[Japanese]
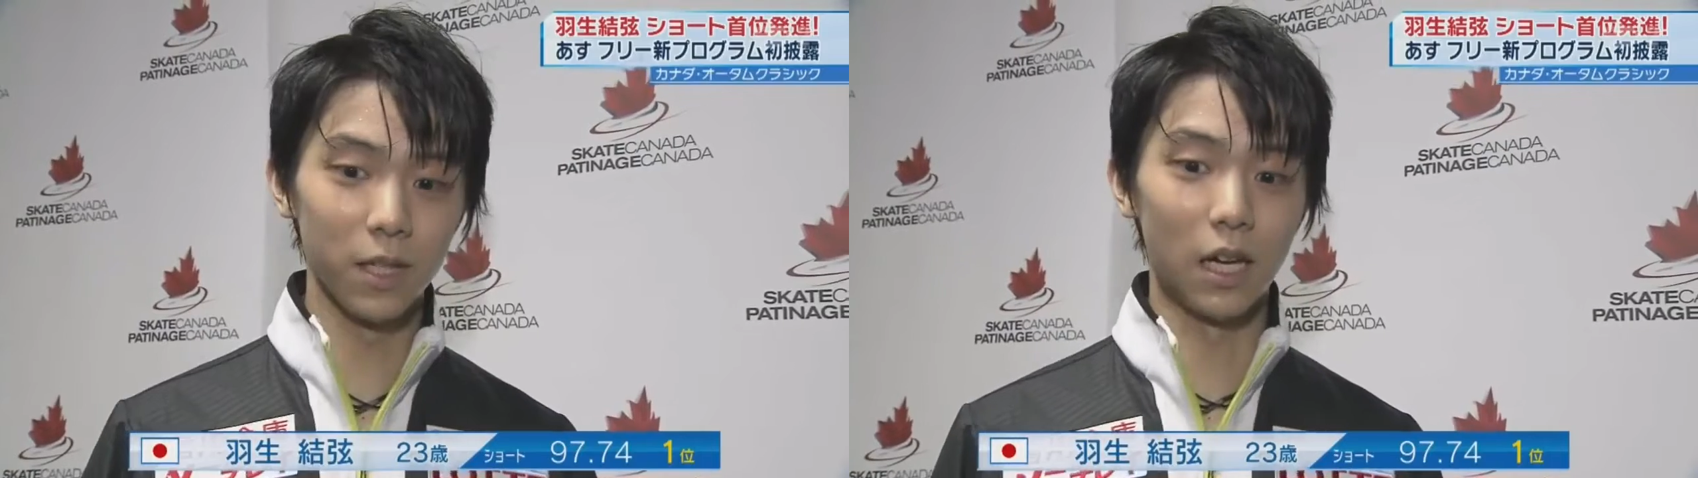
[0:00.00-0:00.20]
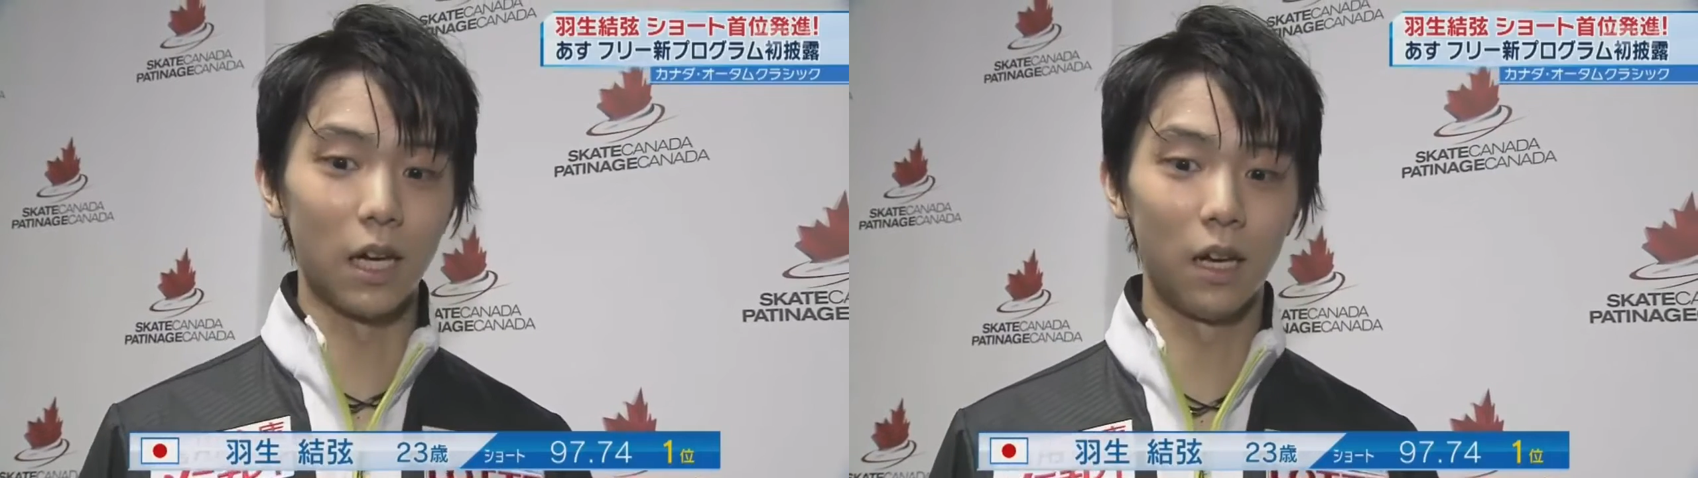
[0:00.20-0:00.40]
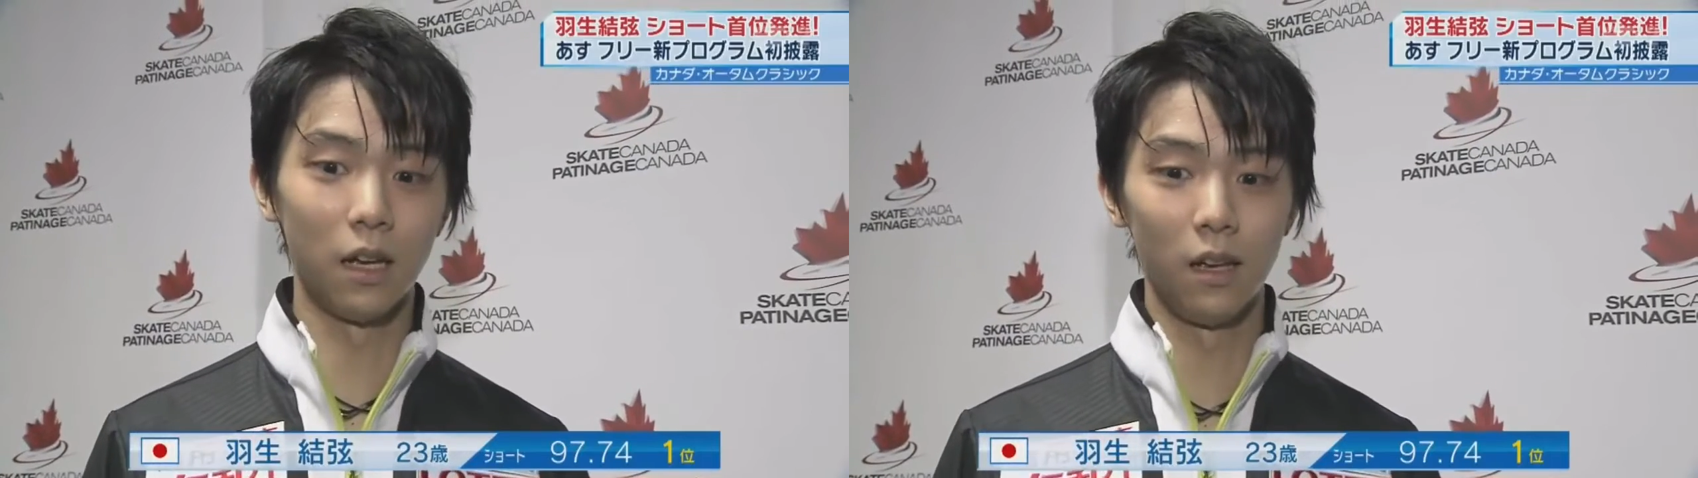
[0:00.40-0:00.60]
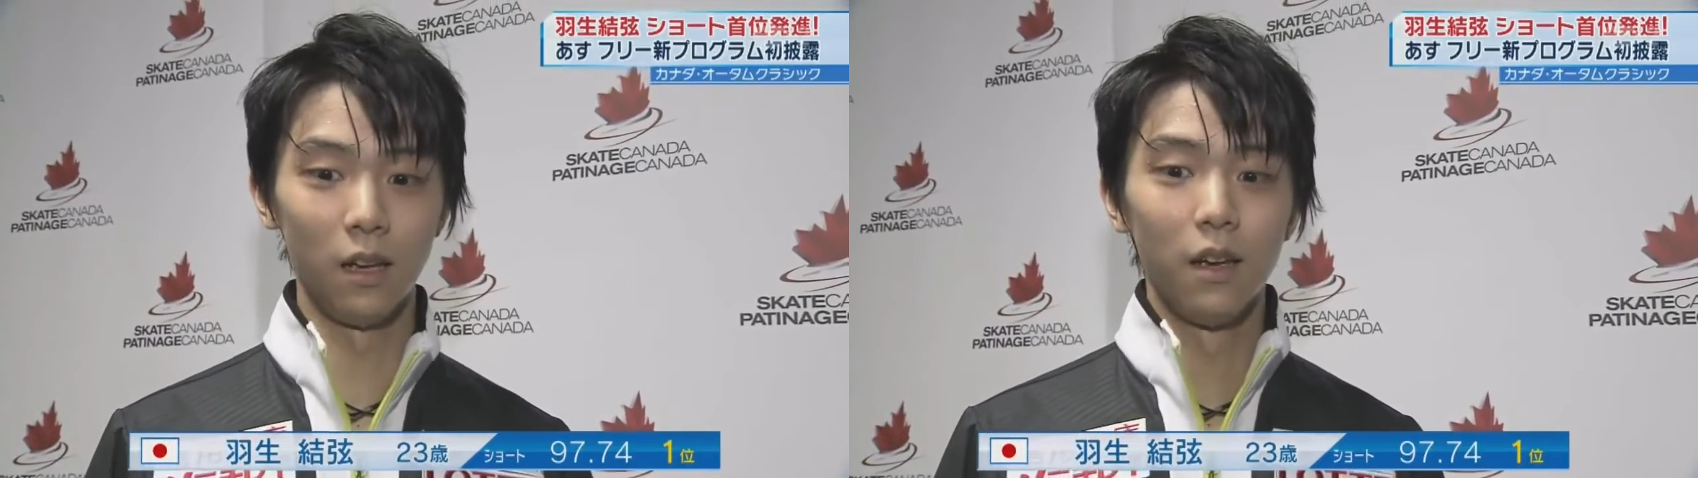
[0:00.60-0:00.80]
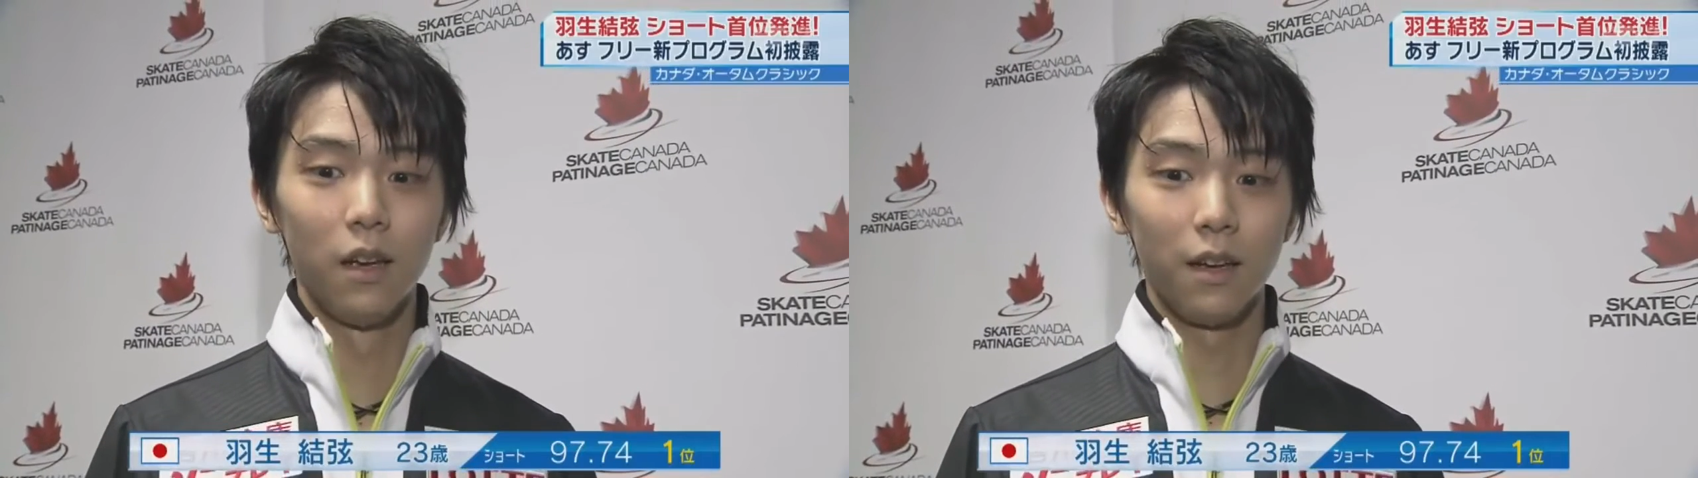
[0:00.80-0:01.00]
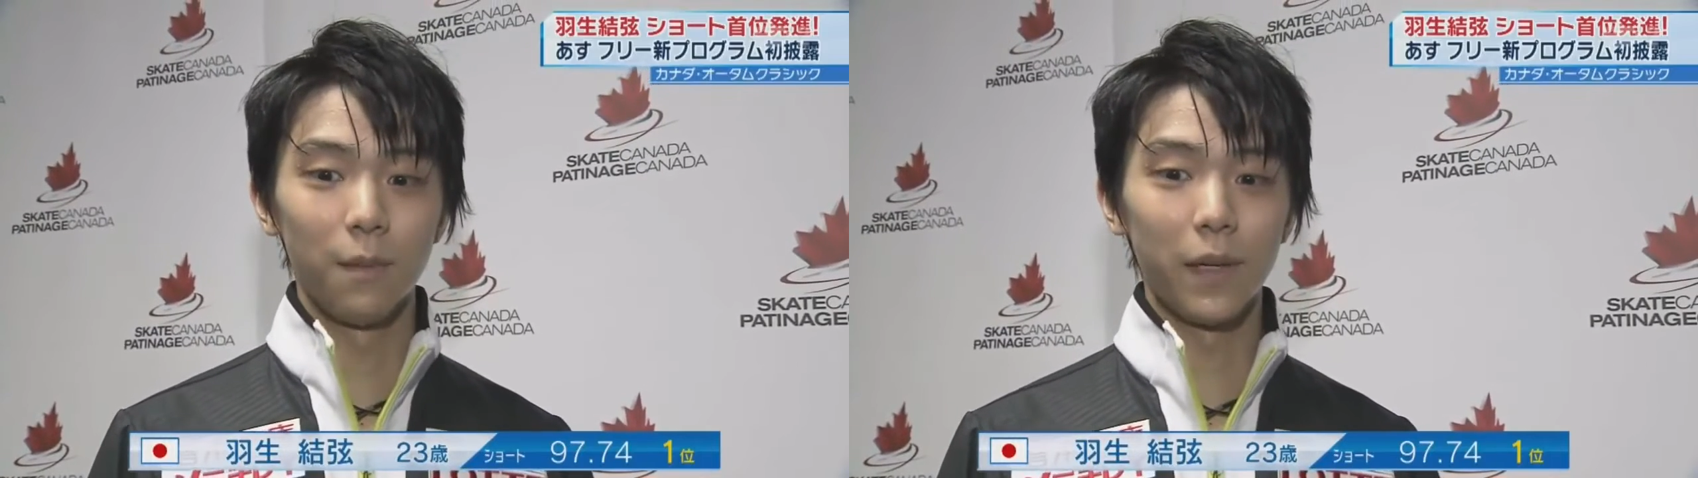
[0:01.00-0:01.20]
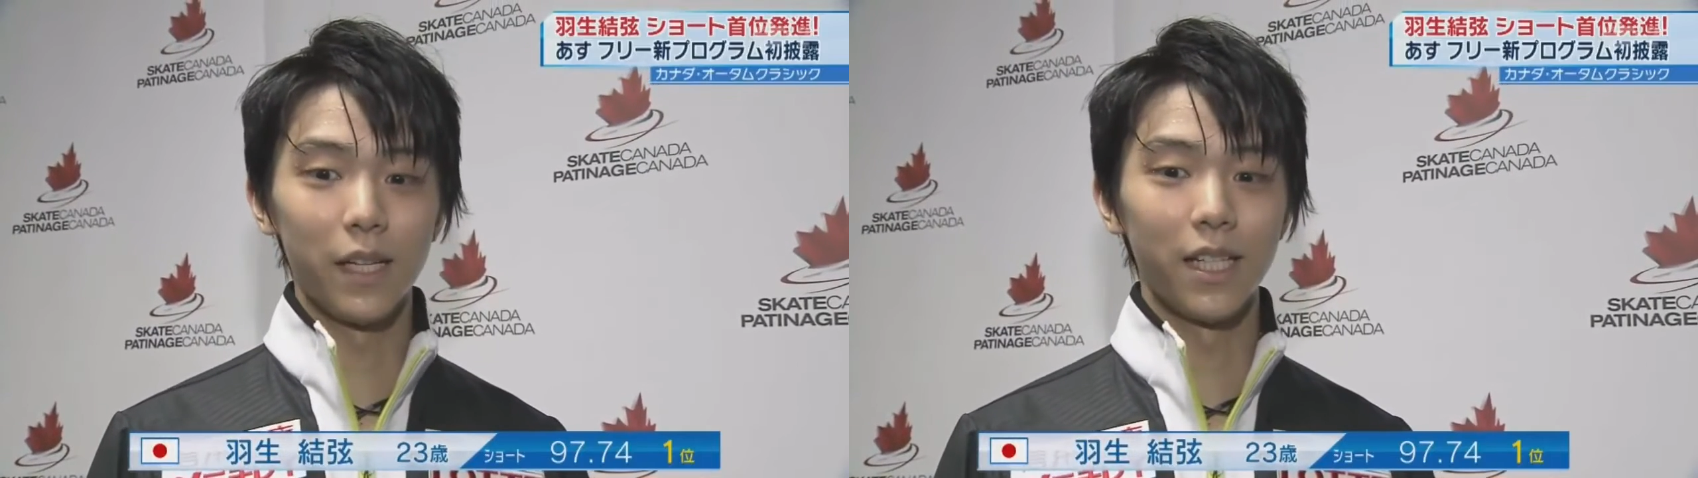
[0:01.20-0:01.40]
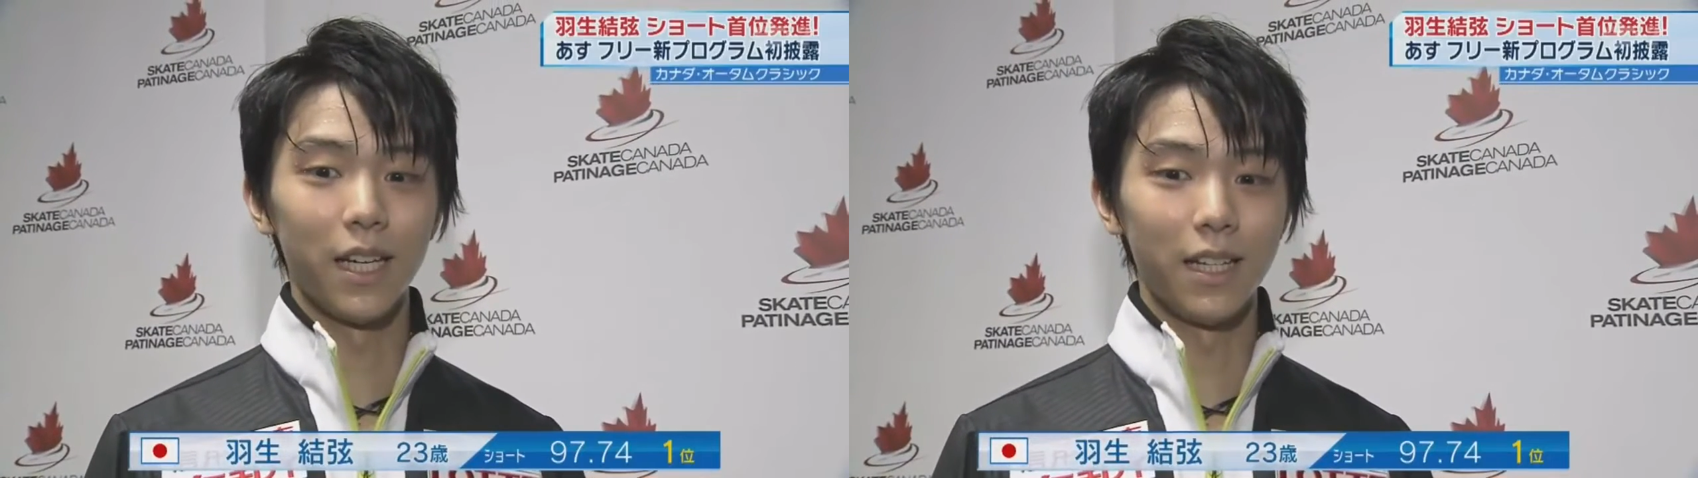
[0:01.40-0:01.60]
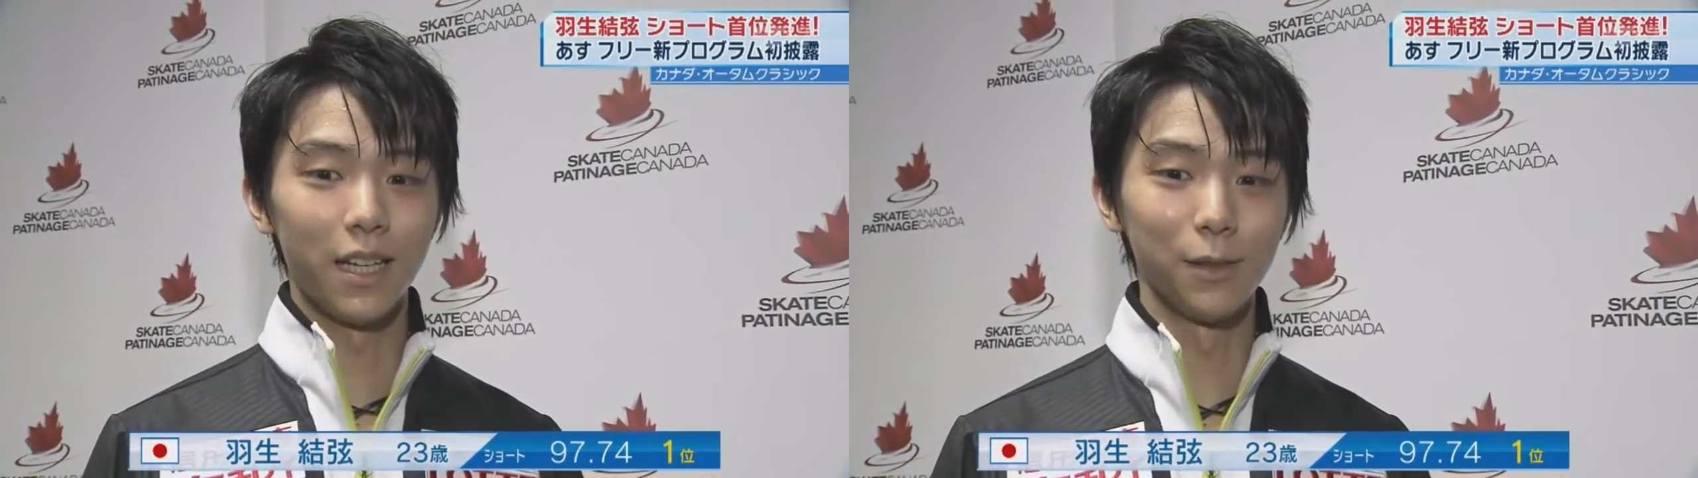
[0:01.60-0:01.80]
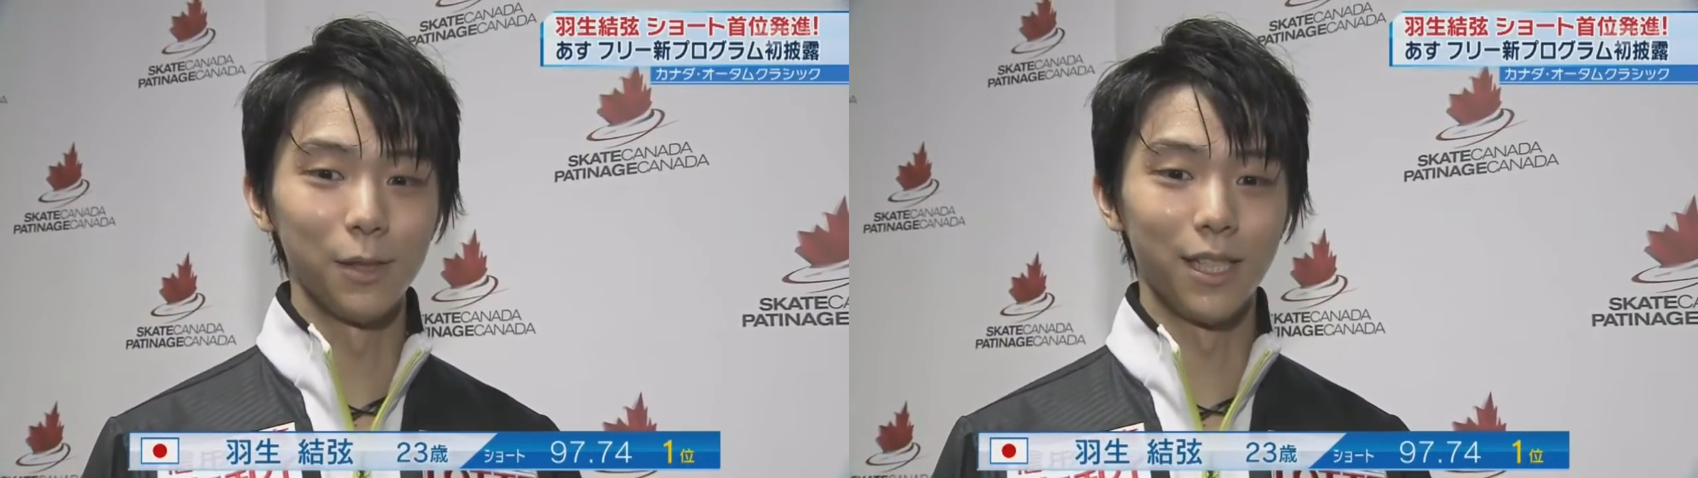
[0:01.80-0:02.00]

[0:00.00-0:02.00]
した、やっぱり試合って楽